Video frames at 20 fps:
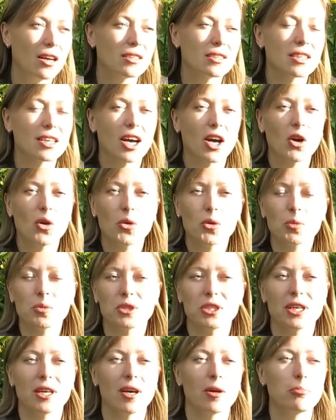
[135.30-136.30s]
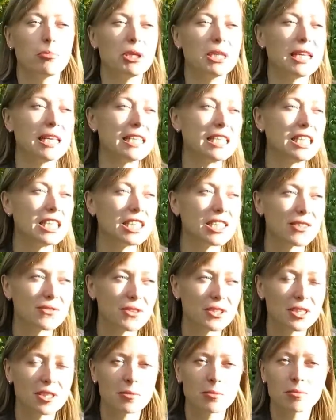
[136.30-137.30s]
на каком-то
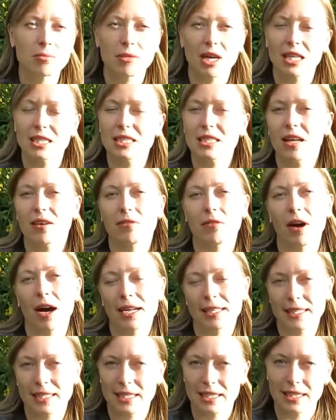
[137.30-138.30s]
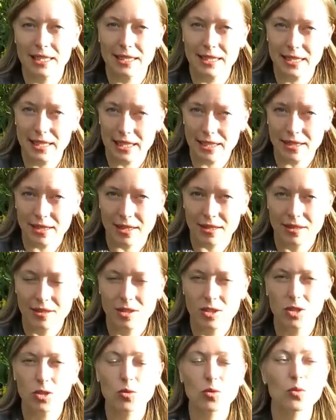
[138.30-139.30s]
бетонированном основании где-то,
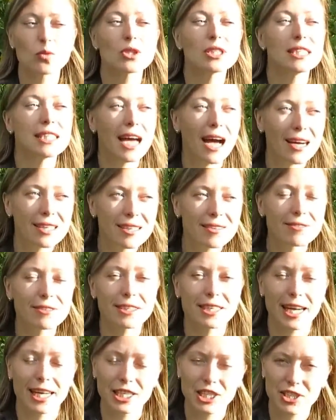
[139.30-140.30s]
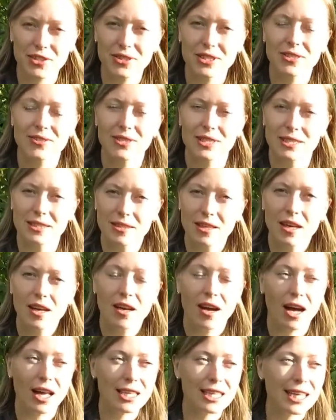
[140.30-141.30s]
ну, тяга выращивать ведь
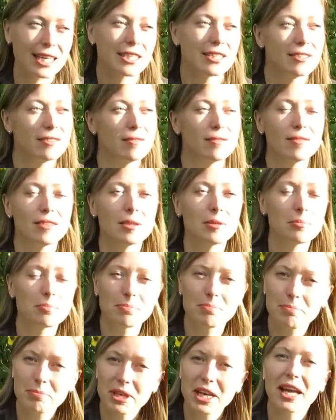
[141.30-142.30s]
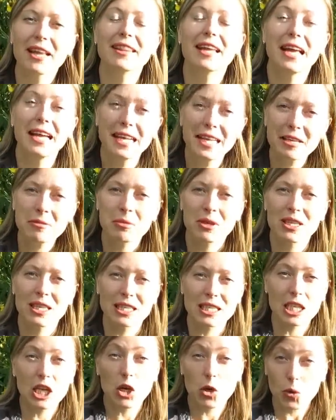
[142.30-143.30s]
она непреодолима,
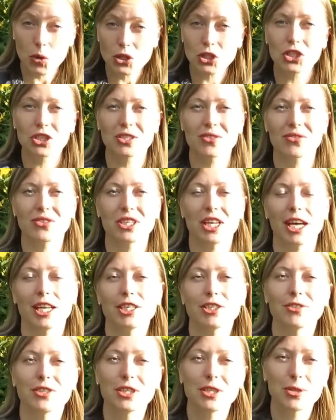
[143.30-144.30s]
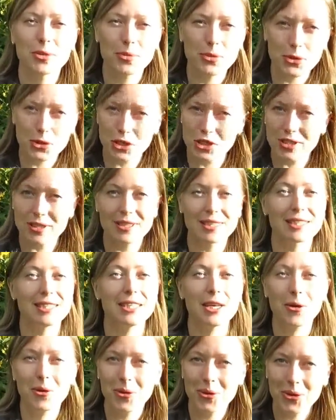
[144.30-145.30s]
если хочется выращивать, то можно
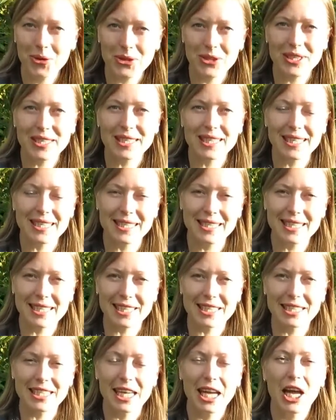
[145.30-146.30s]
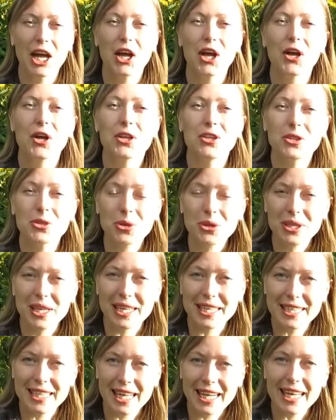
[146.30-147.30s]
где угодно это сделать, то
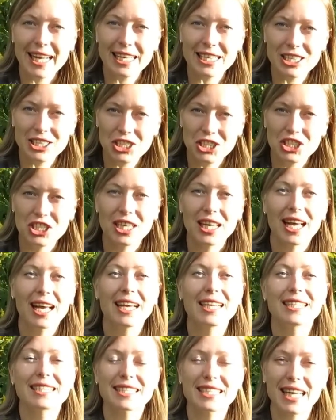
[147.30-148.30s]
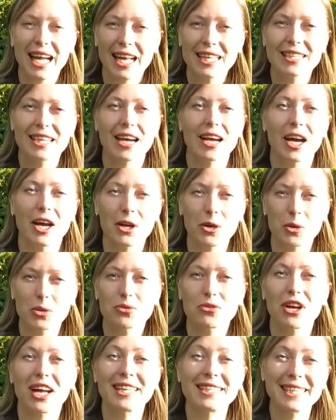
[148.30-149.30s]
тогда, конечно, сад,
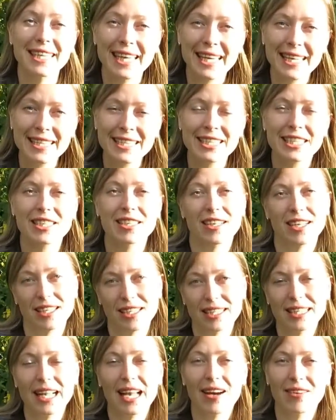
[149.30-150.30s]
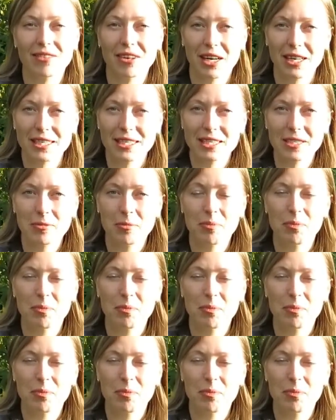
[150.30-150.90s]
огород в контейнерах – это для вас.